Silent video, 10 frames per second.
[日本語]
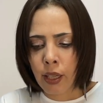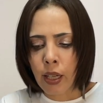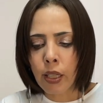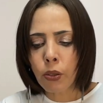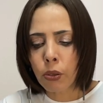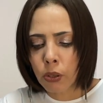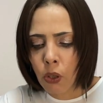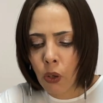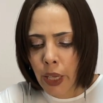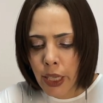韓国
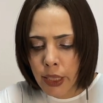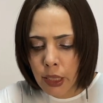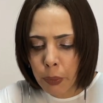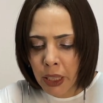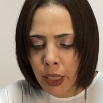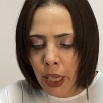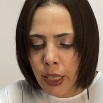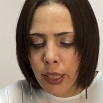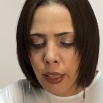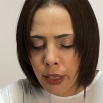の
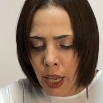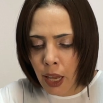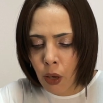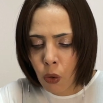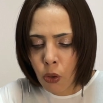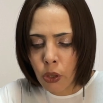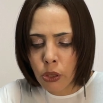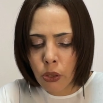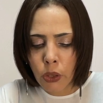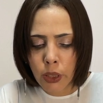SBS が放
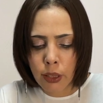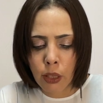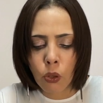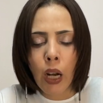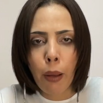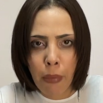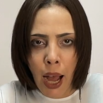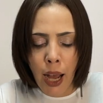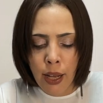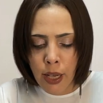送した
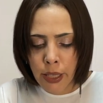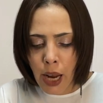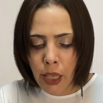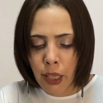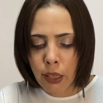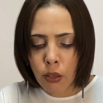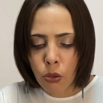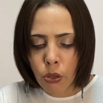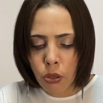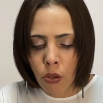ドラマ、
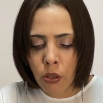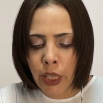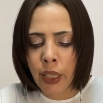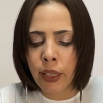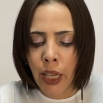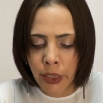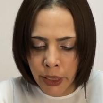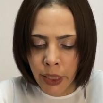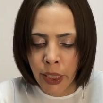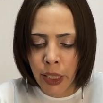ラケット少年団
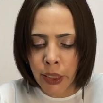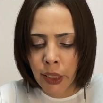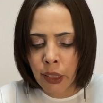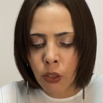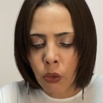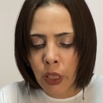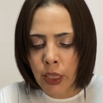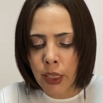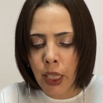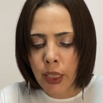に
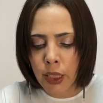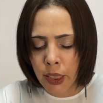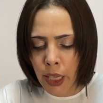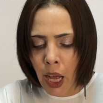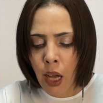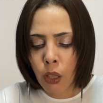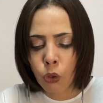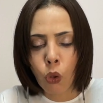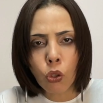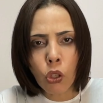インドネシア人が
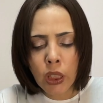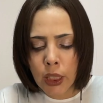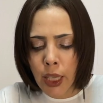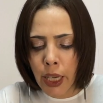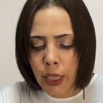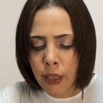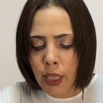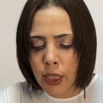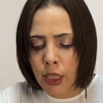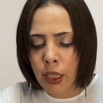罵られ
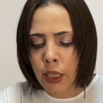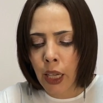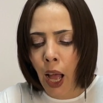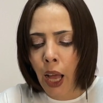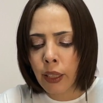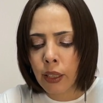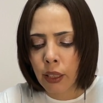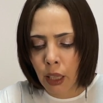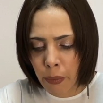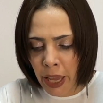たシーンがあった
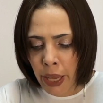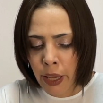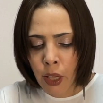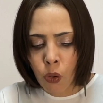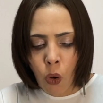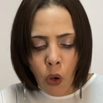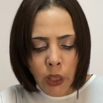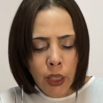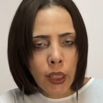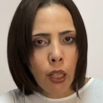ため、こう
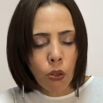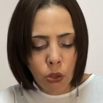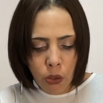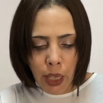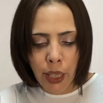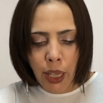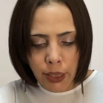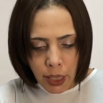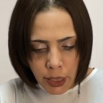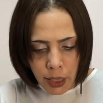いったことが重なっ
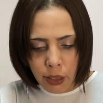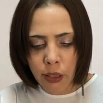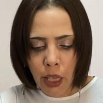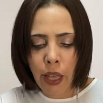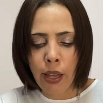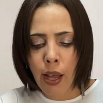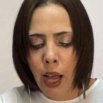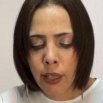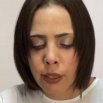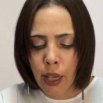て
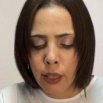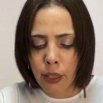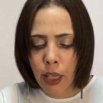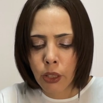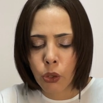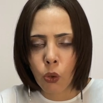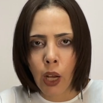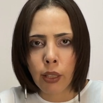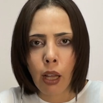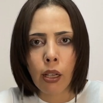反感感情
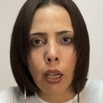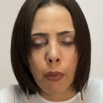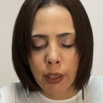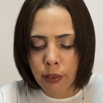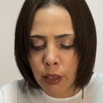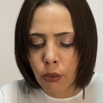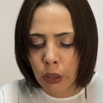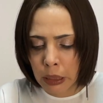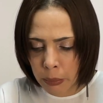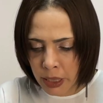が高まったと
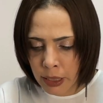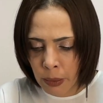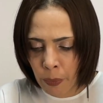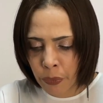いいます。